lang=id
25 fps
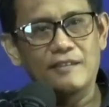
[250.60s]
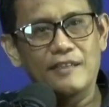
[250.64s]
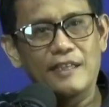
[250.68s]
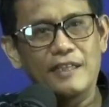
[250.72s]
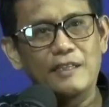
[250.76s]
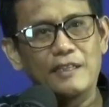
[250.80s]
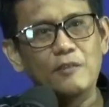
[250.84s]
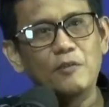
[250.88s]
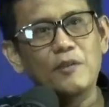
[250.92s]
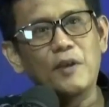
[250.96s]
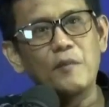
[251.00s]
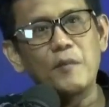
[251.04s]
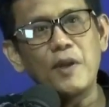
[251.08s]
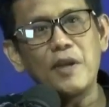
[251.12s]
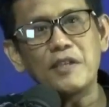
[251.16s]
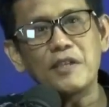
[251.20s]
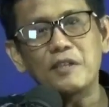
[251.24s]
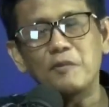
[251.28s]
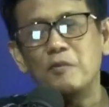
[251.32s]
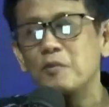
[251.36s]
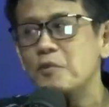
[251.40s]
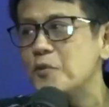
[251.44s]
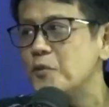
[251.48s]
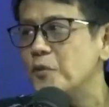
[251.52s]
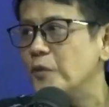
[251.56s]
itu kan biasa
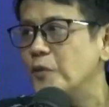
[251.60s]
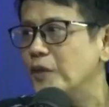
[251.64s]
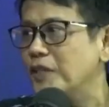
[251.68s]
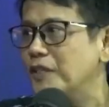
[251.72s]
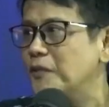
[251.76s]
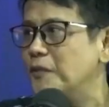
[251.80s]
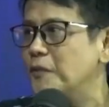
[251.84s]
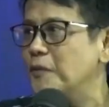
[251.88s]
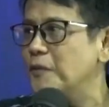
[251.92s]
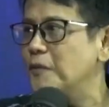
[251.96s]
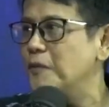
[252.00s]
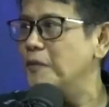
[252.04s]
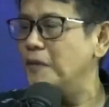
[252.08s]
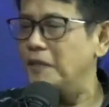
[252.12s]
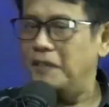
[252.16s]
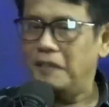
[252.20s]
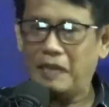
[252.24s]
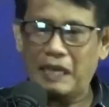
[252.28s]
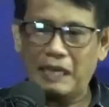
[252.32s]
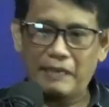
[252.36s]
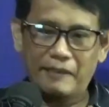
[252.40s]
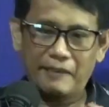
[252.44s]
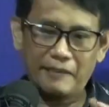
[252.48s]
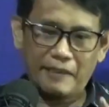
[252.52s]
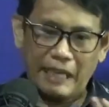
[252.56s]
muncul itu eh,
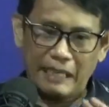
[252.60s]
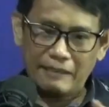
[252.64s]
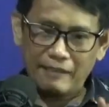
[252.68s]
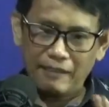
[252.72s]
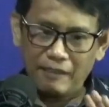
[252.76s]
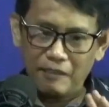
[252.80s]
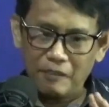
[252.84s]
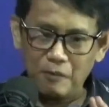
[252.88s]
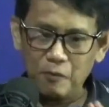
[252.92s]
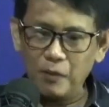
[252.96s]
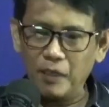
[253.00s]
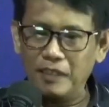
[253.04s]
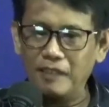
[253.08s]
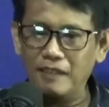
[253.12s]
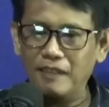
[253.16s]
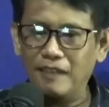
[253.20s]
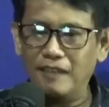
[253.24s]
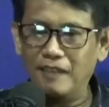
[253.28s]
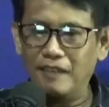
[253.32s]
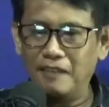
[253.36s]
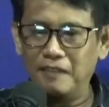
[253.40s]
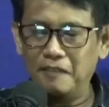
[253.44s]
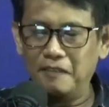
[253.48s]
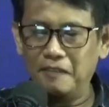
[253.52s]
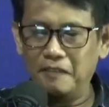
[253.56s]
ada kaitan juga
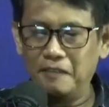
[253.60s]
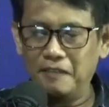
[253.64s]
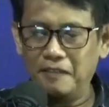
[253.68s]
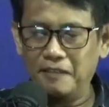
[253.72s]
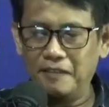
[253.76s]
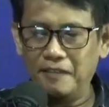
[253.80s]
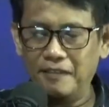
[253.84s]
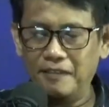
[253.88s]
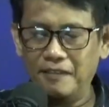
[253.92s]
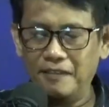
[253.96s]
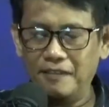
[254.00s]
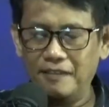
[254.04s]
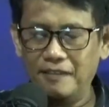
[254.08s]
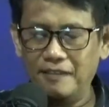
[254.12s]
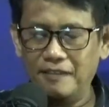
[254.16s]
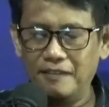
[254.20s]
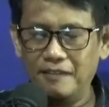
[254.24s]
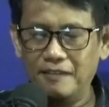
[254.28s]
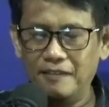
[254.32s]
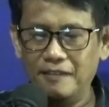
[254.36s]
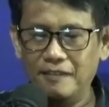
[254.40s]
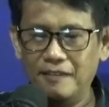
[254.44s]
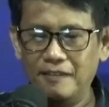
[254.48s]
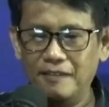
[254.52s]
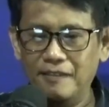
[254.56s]
dengan uh,
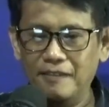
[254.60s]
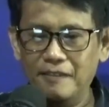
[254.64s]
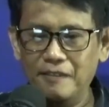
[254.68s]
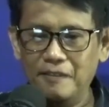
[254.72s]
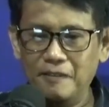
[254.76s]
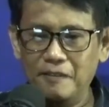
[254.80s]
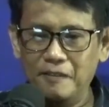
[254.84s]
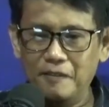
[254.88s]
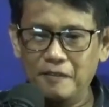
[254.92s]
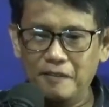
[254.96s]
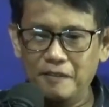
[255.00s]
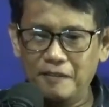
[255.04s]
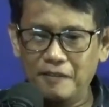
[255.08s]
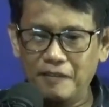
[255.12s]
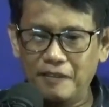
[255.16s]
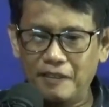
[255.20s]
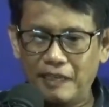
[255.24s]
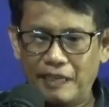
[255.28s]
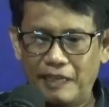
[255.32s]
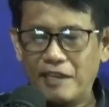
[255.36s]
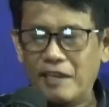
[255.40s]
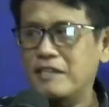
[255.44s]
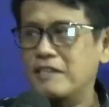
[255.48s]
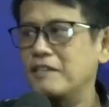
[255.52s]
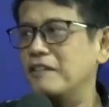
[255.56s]

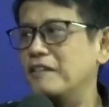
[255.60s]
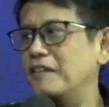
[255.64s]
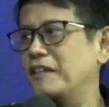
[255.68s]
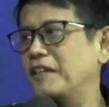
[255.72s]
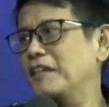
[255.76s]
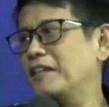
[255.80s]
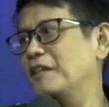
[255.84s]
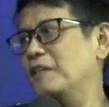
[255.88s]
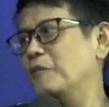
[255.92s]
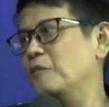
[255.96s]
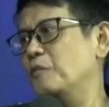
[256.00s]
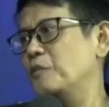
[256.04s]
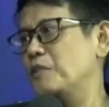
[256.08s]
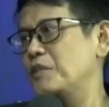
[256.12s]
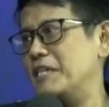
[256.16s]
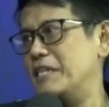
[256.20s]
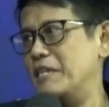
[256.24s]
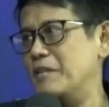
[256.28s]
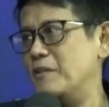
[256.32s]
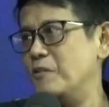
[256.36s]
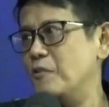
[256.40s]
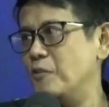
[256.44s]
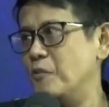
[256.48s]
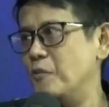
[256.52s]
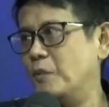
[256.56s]
karya seni
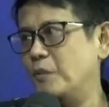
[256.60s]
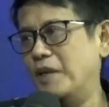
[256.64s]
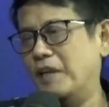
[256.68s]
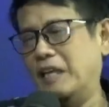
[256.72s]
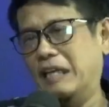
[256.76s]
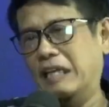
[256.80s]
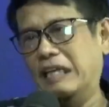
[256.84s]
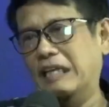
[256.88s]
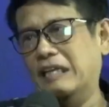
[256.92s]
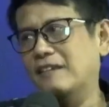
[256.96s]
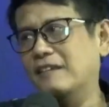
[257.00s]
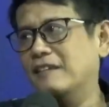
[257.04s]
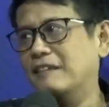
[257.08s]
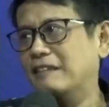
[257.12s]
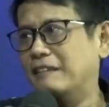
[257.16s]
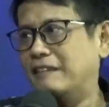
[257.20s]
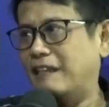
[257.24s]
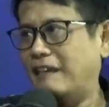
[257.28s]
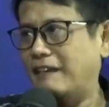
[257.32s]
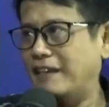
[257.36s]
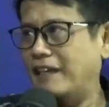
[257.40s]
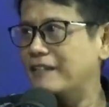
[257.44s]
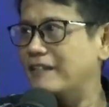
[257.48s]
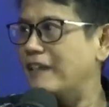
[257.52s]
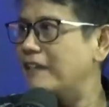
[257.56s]
museum. Yes, nah penilai.
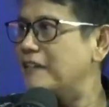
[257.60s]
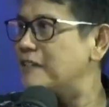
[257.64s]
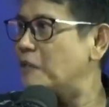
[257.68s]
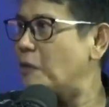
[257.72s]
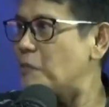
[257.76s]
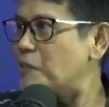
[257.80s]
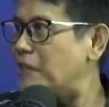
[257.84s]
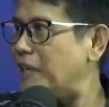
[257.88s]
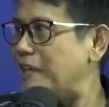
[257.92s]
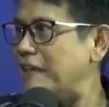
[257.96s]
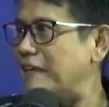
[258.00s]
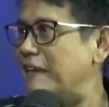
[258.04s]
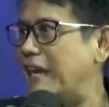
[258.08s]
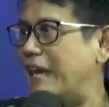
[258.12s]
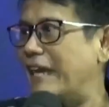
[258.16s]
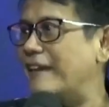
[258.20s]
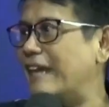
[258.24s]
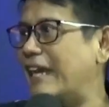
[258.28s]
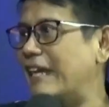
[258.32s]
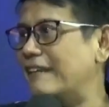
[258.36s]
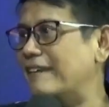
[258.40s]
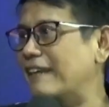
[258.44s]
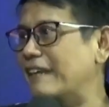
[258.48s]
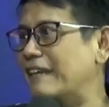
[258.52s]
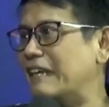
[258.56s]
ternyata ini sama sekali tidak ada
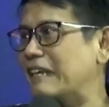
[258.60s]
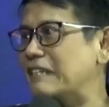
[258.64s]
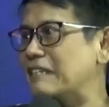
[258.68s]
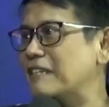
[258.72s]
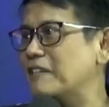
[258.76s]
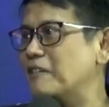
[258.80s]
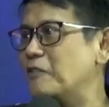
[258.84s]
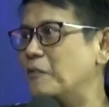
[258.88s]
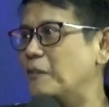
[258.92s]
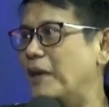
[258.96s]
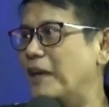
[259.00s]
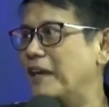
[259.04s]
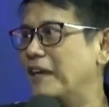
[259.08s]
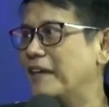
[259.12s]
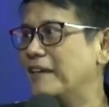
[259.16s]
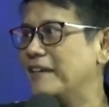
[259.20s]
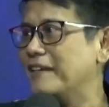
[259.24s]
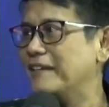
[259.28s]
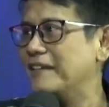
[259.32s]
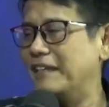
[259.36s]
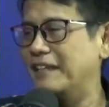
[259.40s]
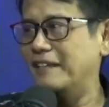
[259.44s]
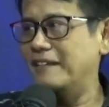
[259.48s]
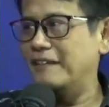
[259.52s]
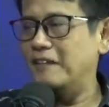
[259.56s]
kaitannya ke situ. Gak ada,
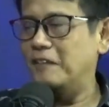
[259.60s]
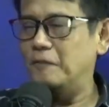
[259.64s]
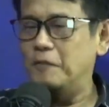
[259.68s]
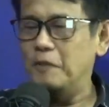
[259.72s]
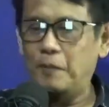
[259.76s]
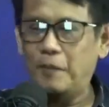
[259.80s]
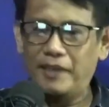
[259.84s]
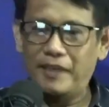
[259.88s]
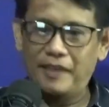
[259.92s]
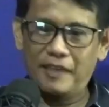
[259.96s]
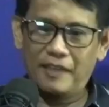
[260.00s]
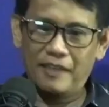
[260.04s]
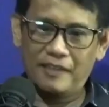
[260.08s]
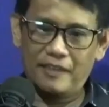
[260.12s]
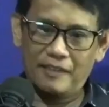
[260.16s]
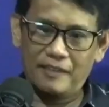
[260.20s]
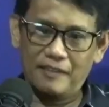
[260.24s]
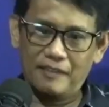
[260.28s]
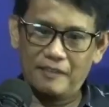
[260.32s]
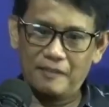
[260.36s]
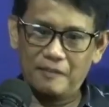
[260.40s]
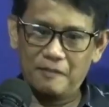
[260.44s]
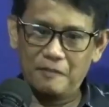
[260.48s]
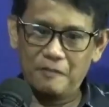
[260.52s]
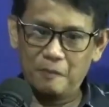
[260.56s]
ya, ada. Lebih pada
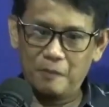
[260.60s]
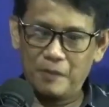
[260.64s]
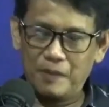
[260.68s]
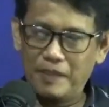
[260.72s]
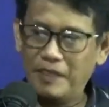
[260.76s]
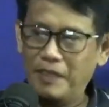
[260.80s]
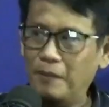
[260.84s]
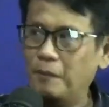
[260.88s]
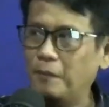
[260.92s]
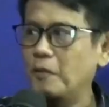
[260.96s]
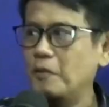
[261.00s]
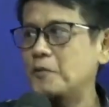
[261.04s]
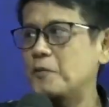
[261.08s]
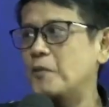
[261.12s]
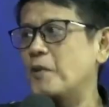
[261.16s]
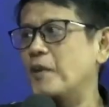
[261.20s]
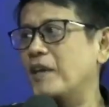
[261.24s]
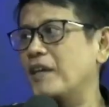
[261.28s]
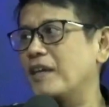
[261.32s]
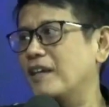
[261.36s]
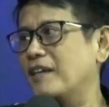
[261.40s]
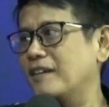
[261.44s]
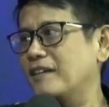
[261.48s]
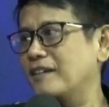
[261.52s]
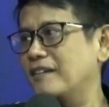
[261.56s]
uh, ini
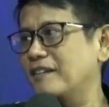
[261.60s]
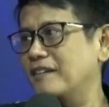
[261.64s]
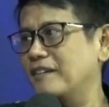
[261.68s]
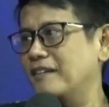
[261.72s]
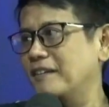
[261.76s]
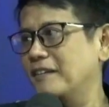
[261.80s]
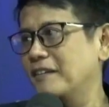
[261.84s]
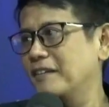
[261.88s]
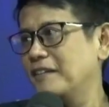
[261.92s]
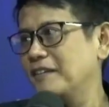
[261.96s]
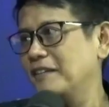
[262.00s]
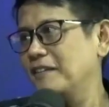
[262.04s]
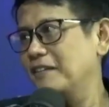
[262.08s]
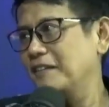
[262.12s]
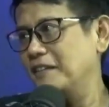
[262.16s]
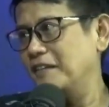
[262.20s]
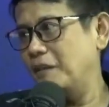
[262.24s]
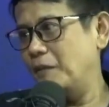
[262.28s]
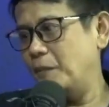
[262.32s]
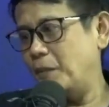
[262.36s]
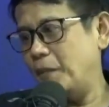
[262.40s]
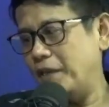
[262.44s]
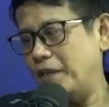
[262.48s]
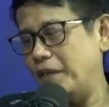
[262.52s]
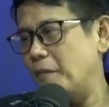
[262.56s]
persoalan uh,
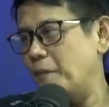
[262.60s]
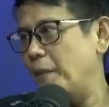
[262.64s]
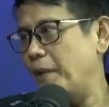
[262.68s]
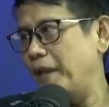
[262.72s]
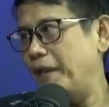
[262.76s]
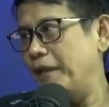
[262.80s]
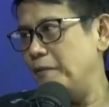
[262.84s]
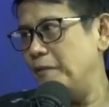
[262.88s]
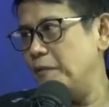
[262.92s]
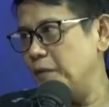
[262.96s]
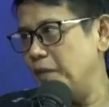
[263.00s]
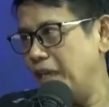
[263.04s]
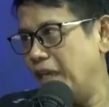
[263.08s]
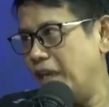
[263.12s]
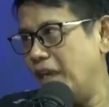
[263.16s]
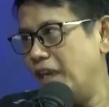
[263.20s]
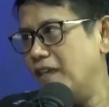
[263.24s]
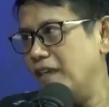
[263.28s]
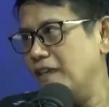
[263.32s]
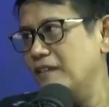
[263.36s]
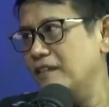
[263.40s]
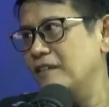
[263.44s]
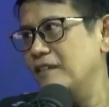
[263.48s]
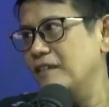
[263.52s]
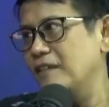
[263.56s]
PKPU
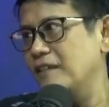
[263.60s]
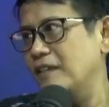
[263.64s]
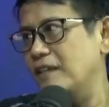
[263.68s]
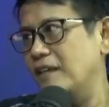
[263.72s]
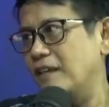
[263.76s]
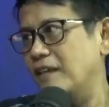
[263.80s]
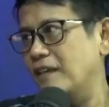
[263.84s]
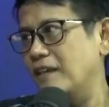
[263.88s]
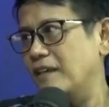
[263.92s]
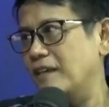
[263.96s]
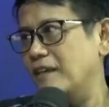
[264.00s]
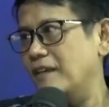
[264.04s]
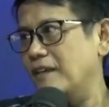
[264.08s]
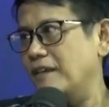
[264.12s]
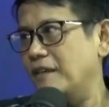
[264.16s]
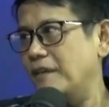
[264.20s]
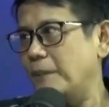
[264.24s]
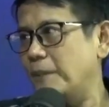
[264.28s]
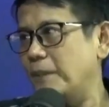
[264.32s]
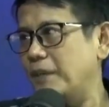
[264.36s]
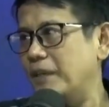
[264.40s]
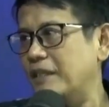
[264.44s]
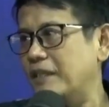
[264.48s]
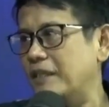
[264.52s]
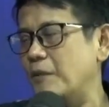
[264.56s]
dengan uh,
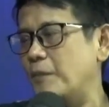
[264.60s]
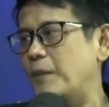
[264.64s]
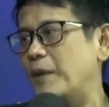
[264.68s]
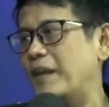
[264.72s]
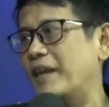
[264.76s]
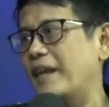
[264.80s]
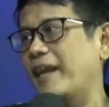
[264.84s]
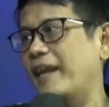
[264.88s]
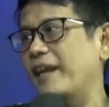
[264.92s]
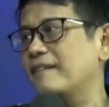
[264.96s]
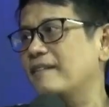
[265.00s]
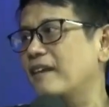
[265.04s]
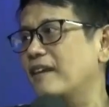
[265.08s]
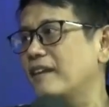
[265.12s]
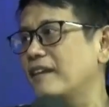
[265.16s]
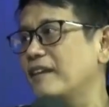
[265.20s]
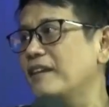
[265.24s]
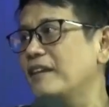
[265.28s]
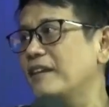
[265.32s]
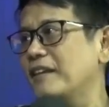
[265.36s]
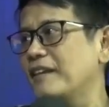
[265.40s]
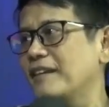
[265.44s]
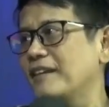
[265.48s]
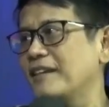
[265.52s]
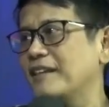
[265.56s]
apa kepalitan
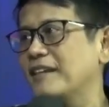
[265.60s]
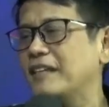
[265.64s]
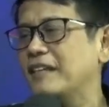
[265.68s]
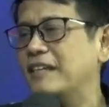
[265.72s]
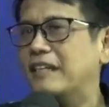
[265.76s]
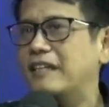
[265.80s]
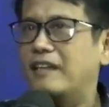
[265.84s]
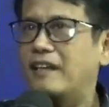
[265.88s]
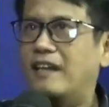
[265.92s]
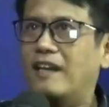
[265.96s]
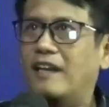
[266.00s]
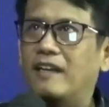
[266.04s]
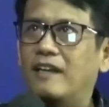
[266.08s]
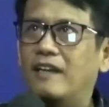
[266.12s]
ini. Yeah. Nah